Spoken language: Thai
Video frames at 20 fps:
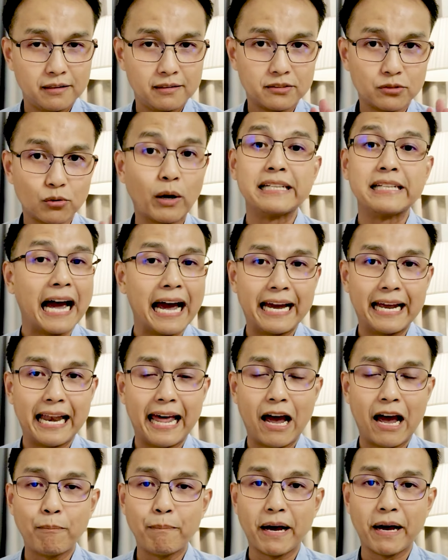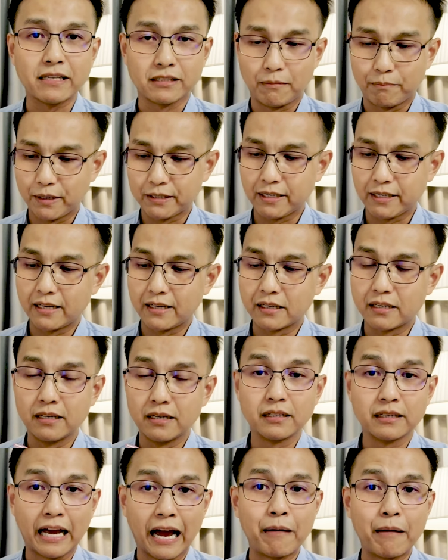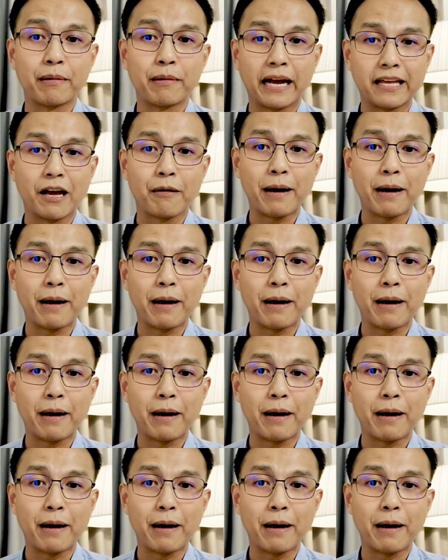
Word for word: ส่วนใหญ่แล้ว 80%คือทำกาย